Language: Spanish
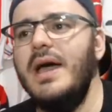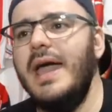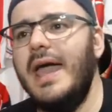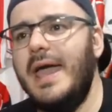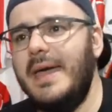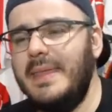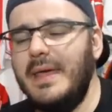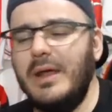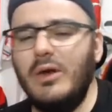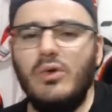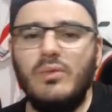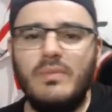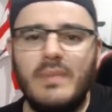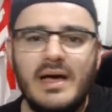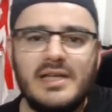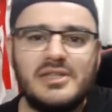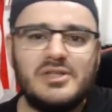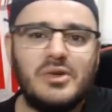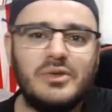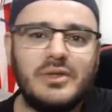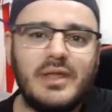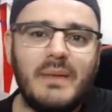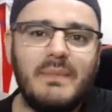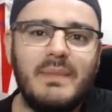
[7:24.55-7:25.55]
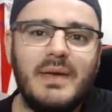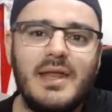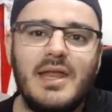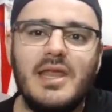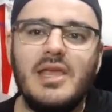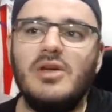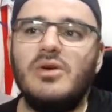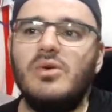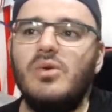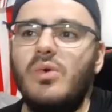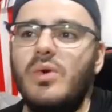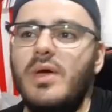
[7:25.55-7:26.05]
En el Humazo también
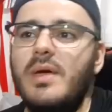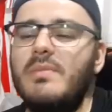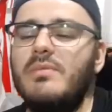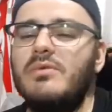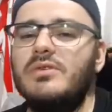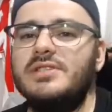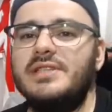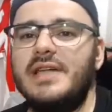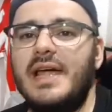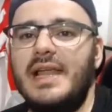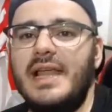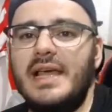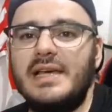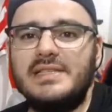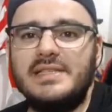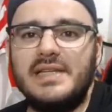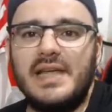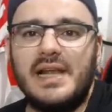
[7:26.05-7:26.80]
incluimos a Elias